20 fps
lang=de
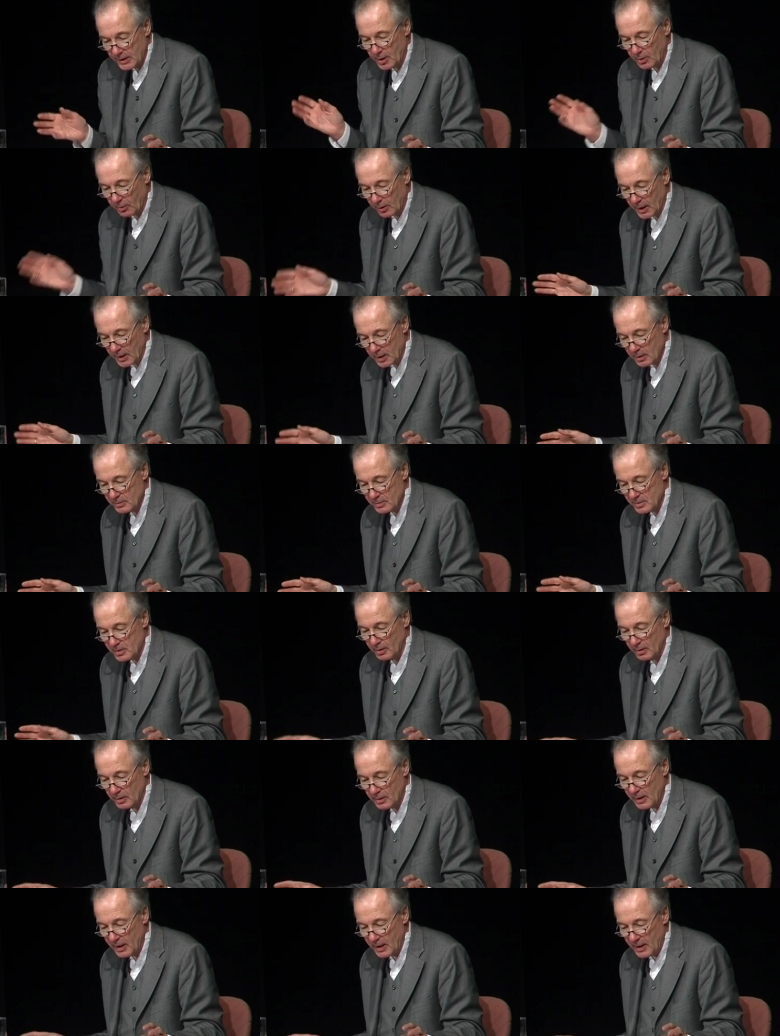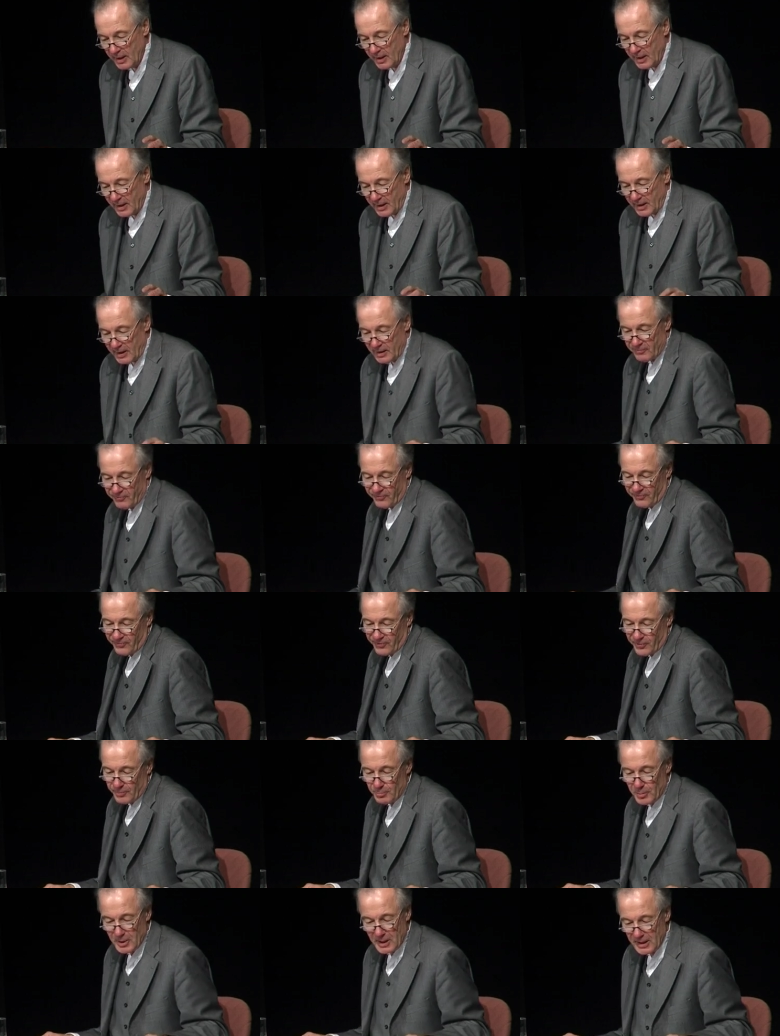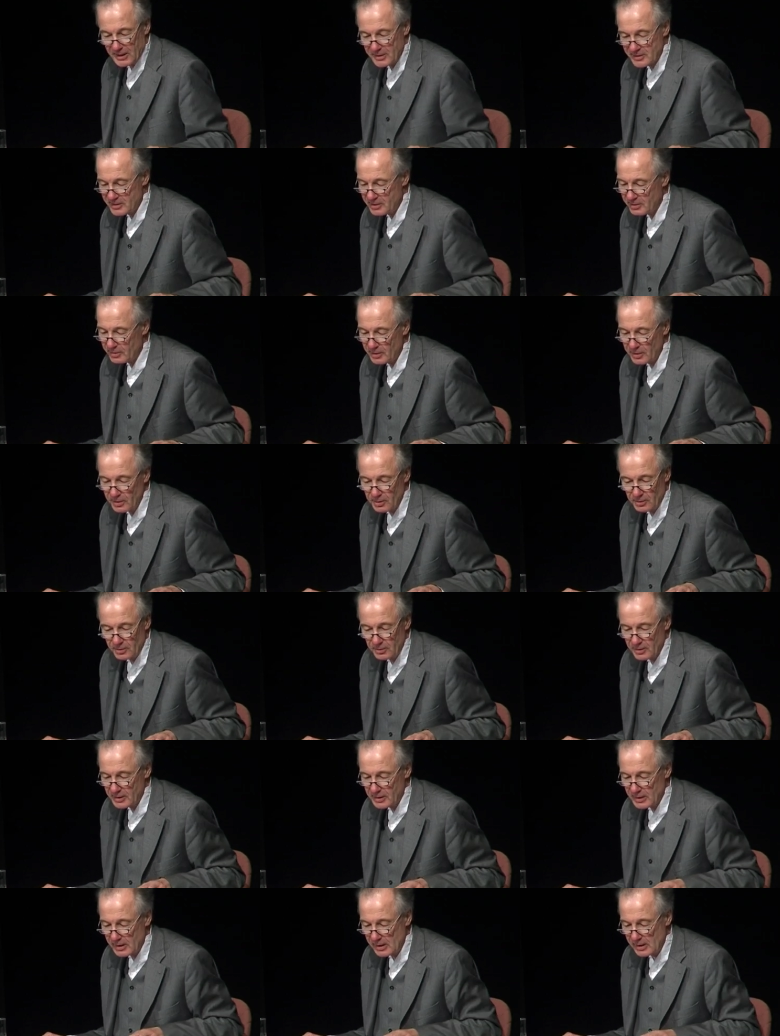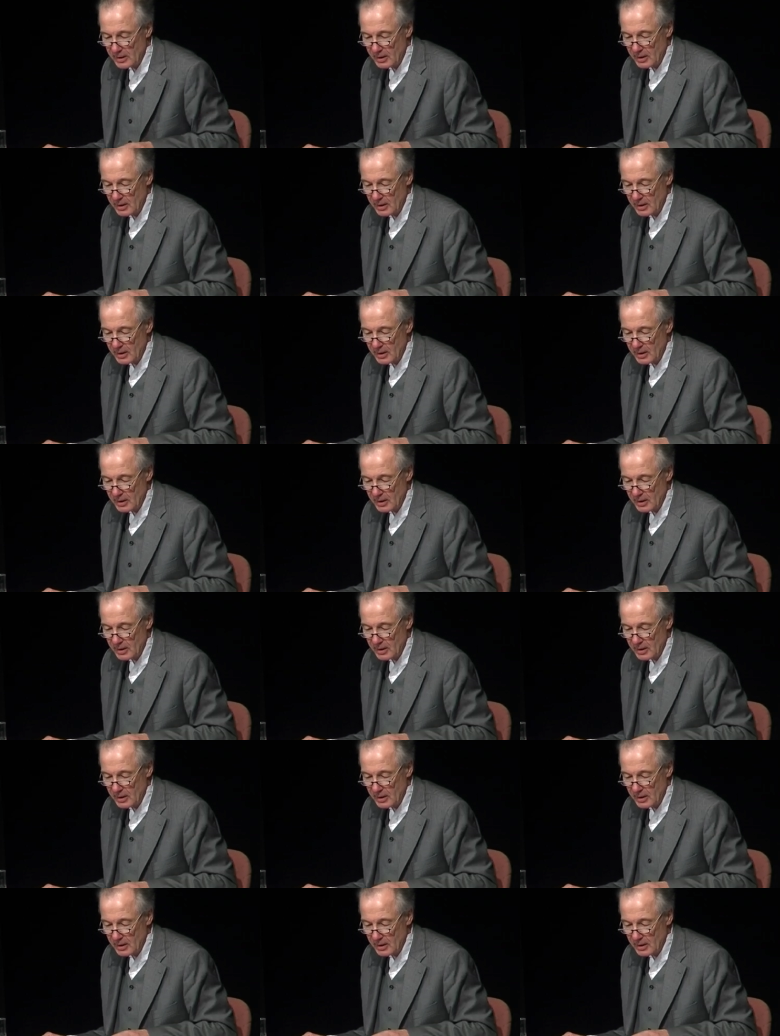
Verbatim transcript: gesund. Ich fühle mich halt so locker.